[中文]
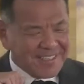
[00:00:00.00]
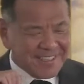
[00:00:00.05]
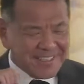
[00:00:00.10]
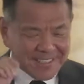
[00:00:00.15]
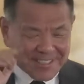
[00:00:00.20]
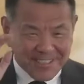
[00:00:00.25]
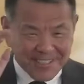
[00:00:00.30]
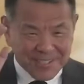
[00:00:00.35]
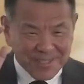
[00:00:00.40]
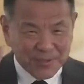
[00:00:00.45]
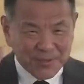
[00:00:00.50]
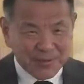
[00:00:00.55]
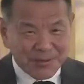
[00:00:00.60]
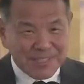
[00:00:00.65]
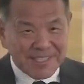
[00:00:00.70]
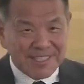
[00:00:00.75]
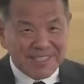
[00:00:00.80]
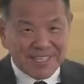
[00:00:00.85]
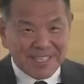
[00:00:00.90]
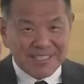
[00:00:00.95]
这个有，
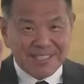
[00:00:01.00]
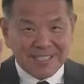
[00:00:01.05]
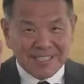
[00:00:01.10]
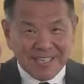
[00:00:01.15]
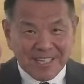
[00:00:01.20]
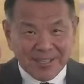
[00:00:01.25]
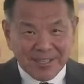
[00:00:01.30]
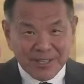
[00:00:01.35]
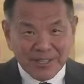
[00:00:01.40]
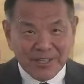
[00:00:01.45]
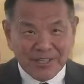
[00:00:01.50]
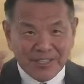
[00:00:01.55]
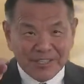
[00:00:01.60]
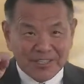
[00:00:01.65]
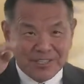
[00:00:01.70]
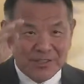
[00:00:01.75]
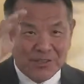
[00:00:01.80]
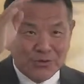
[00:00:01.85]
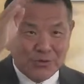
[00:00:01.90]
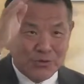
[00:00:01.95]
你看前讲了很多
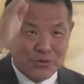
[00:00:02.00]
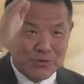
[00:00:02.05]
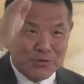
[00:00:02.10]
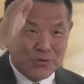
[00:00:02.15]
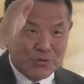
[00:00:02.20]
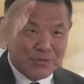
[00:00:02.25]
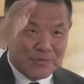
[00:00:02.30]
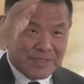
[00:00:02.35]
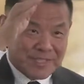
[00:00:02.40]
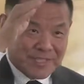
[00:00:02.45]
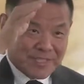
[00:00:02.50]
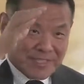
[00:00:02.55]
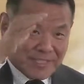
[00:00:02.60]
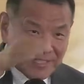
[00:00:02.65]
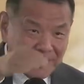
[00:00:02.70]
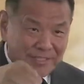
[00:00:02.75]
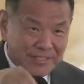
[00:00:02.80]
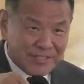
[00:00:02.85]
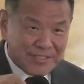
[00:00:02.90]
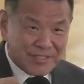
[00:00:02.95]
有
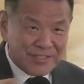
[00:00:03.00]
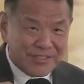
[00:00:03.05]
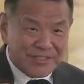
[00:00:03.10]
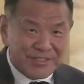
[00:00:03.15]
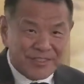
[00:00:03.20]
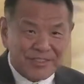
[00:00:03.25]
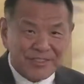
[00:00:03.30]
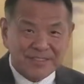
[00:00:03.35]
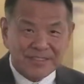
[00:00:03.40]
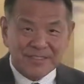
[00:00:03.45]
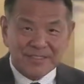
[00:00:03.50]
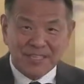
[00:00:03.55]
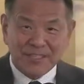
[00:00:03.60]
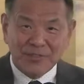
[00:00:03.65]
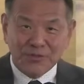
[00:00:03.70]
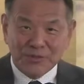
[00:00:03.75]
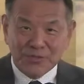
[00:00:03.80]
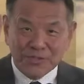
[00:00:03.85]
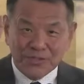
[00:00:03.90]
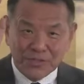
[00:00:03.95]
先知。也
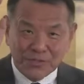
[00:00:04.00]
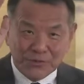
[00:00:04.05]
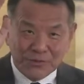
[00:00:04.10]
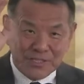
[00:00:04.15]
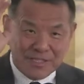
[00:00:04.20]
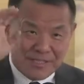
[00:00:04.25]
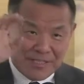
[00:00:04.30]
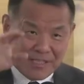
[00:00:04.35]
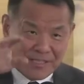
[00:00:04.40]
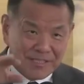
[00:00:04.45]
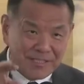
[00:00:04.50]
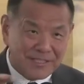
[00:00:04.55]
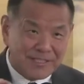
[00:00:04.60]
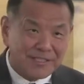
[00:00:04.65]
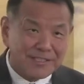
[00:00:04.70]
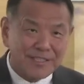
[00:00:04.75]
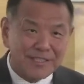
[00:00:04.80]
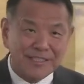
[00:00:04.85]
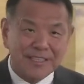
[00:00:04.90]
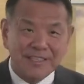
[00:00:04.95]
就是有先
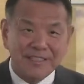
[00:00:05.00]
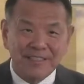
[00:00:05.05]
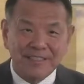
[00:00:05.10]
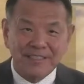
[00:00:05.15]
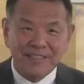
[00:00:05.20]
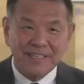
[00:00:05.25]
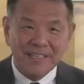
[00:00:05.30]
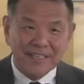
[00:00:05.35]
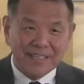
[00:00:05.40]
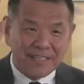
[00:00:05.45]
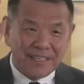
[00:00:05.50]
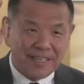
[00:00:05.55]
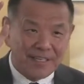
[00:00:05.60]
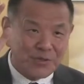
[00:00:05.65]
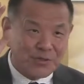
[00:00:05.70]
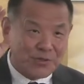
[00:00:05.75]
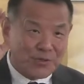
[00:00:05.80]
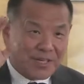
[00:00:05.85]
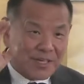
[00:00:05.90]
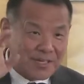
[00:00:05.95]
行的人来
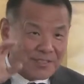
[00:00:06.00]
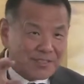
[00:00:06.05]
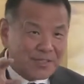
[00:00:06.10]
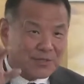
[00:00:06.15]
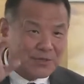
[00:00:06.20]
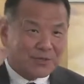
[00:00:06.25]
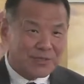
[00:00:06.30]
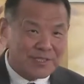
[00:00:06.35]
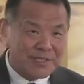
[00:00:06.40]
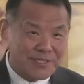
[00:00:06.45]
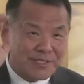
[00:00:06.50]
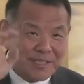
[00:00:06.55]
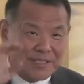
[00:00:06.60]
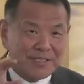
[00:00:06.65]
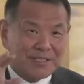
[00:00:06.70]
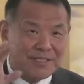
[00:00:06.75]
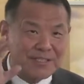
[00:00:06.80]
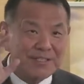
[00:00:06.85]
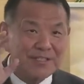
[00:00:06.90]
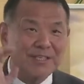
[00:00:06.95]
做，刚才说
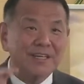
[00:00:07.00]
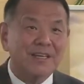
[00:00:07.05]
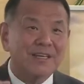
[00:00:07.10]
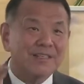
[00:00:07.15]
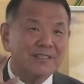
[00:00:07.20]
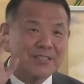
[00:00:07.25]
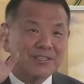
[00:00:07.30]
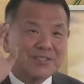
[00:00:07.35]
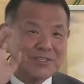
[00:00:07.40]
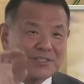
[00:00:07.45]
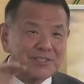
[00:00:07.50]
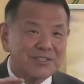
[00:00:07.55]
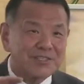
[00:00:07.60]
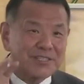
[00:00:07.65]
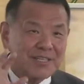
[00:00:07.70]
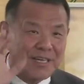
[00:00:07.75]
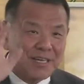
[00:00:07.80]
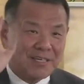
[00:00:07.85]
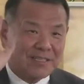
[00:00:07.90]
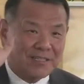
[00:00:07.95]
先知那样的十字
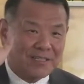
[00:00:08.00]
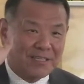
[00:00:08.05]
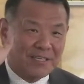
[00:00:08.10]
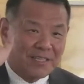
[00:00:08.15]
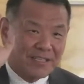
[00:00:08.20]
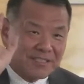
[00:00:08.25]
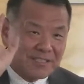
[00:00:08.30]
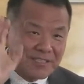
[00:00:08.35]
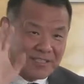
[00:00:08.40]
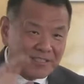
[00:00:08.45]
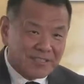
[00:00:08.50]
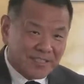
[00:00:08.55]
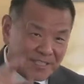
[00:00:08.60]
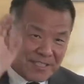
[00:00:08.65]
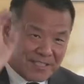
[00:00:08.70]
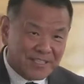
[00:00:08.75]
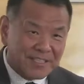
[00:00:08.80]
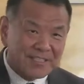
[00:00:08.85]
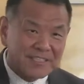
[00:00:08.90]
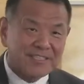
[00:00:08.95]
架的
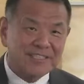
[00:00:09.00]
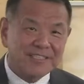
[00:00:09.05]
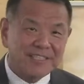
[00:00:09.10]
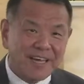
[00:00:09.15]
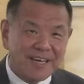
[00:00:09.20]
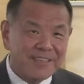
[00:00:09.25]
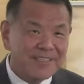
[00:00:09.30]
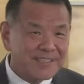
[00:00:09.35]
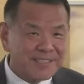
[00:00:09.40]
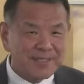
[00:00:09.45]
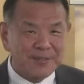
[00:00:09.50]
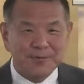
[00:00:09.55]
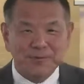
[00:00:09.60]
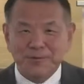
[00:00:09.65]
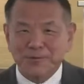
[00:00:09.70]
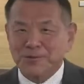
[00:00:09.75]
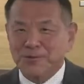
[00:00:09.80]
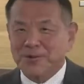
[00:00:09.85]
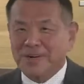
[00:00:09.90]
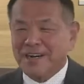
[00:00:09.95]
这个祭坛的这个
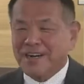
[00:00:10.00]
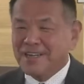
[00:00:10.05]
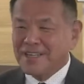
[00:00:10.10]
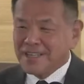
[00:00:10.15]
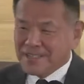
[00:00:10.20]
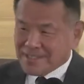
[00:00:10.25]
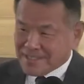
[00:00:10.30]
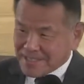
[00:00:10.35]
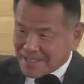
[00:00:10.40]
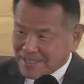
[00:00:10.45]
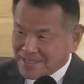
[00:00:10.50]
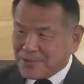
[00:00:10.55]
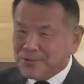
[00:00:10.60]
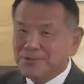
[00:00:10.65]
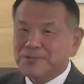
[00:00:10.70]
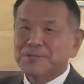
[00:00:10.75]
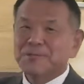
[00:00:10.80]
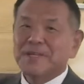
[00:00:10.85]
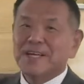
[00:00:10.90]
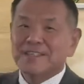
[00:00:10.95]
工作哈，然后
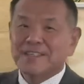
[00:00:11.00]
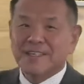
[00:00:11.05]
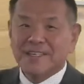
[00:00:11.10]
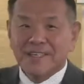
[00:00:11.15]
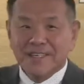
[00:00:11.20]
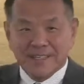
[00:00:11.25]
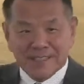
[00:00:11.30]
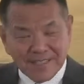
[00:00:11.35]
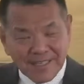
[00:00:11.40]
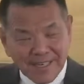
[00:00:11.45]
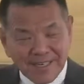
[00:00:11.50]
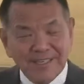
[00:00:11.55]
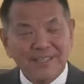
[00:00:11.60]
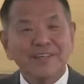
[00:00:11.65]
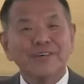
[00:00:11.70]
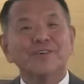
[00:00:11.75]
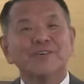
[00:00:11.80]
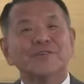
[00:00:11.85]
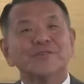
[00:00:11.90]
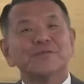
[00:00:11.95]
怎么样呢？然
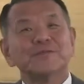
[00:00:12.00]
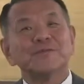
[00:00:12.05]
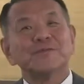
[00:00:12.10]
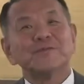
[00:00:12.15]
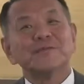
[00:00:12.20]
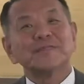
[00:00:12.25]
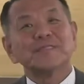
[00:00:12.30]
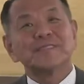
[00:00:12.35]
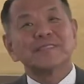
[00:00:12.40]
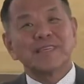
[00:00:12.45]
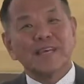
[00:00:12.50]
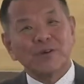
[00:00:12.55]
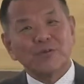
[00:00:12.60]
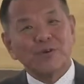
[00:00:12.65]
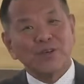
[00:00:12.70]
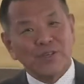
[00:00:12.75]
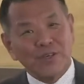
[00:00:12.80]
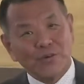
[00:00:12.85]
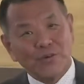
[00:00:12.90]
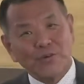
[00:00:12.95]
后才
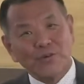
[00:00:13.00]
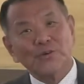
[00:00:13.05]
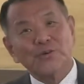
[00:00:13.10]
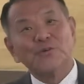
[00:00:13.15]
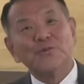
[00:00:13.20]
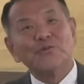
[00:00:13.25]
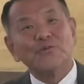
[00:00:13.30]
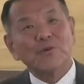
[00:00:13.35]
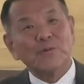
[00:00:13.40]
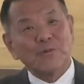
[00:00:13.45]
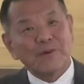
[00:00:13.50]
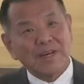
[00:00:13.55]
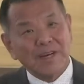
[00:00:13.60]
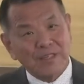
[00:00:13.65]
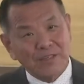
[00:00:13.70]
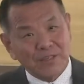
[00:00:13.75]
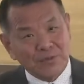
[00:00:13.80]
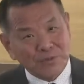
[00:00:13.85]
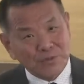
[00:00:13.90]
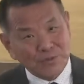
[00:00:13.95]
会有我们看
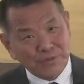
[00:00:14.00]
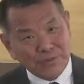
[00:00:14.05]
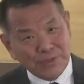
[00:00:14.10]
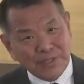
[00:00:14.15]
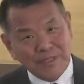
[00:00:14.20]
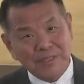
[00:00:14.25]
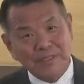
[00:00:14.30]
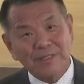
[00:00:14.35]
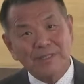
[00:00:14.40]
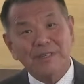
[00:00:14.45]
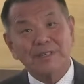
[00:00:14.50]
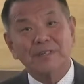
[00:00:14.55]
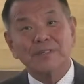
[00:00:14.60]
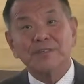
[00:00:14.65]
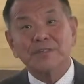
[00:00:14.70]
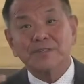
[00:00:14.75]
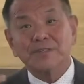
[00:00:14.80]
到众人的